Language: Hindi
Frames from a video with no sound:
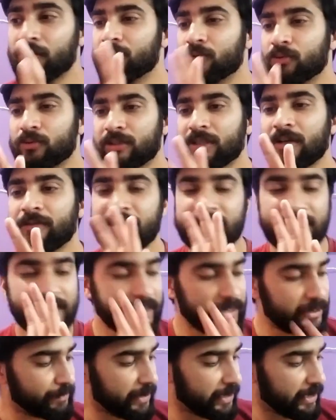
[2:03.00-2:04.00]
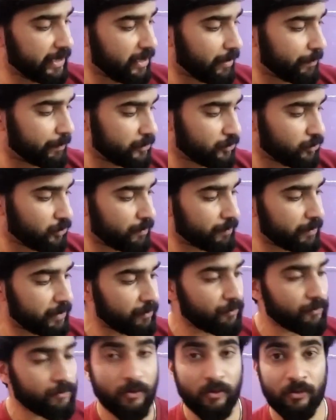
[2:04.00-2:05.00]
और दूसरा फीचर इसमें कि आप इसको
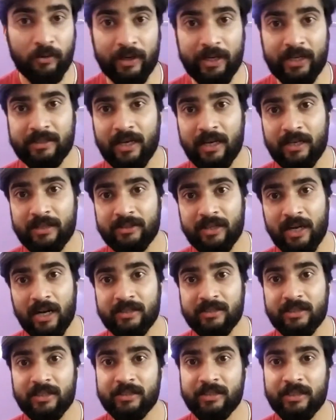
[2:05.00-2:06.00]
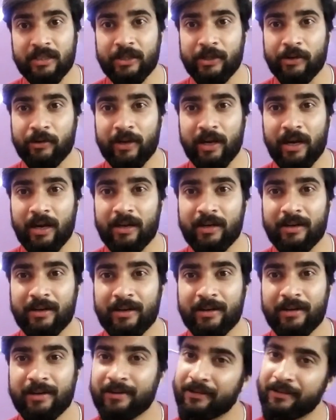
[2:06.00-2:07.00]
अपने फ़ोन के साथ चार्ज कर सकते हो यार
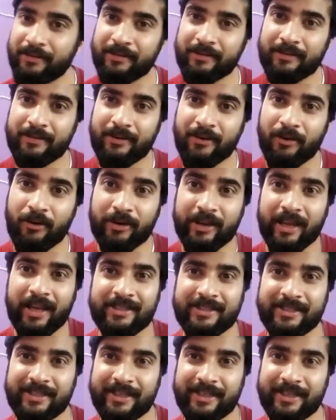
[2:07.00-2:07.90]
और क्या